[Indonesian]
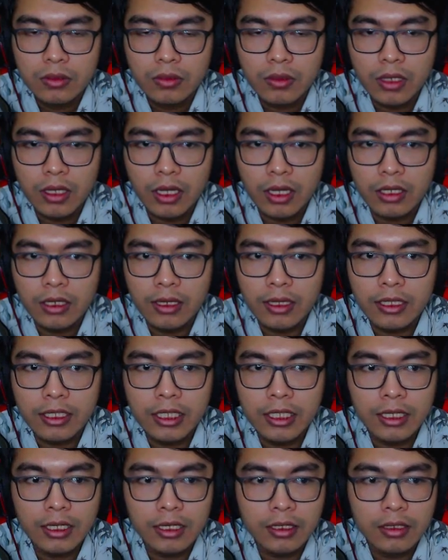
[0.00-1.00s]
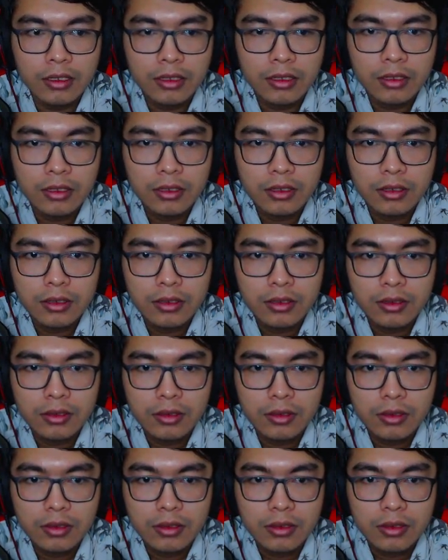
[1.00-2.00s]
Wah, ada lagi ya.
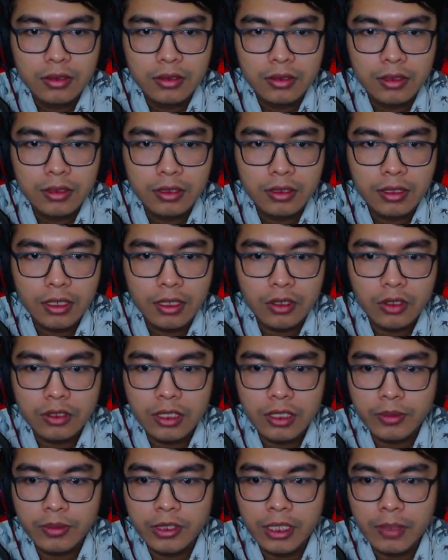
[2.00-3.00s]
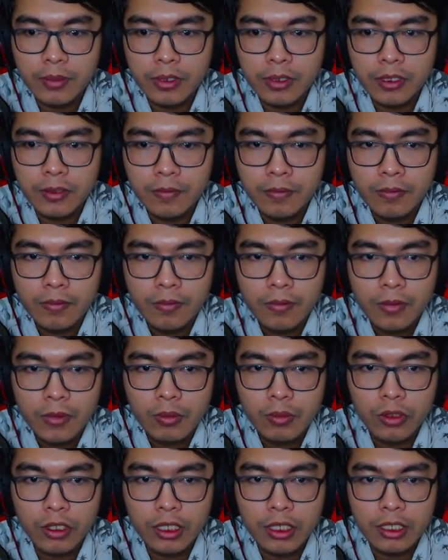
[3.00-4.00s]
Kita harus siap-siap nih.
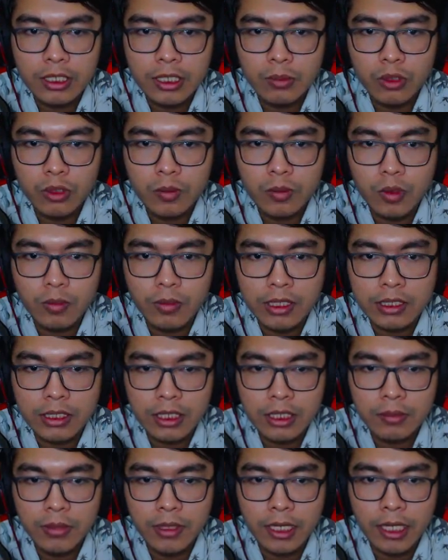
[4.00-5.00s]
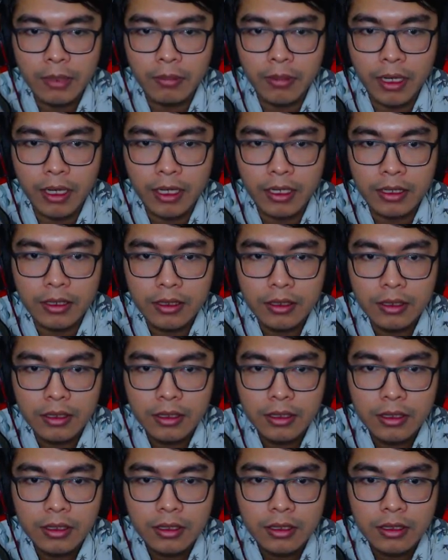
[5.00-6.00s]
Mungkin kita buat formasi lebih lebar.
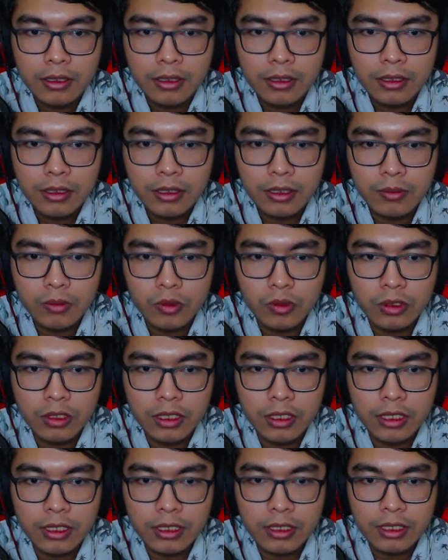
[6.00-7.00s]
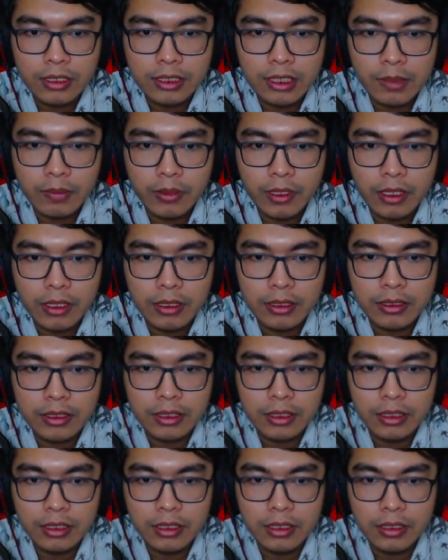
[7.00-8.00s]
Kemudian kita siapkan di
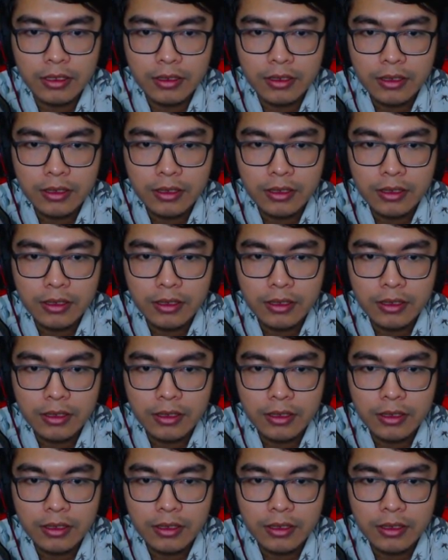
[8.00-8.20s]
sini.